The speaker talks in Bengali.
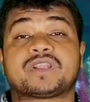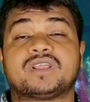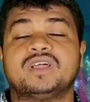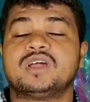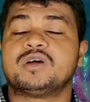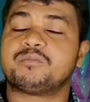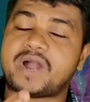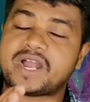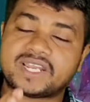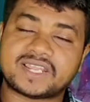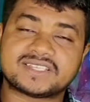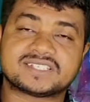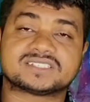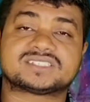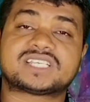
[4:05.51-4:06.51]
আমার
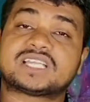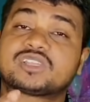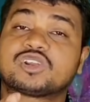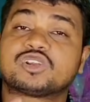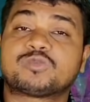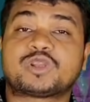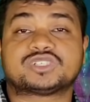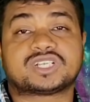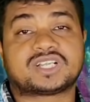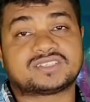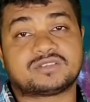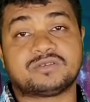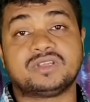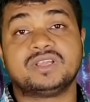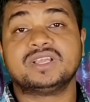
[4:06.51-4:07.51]
বাংলাদেশের সাধারণ মানুষের
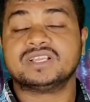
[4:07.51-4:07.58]
কাছে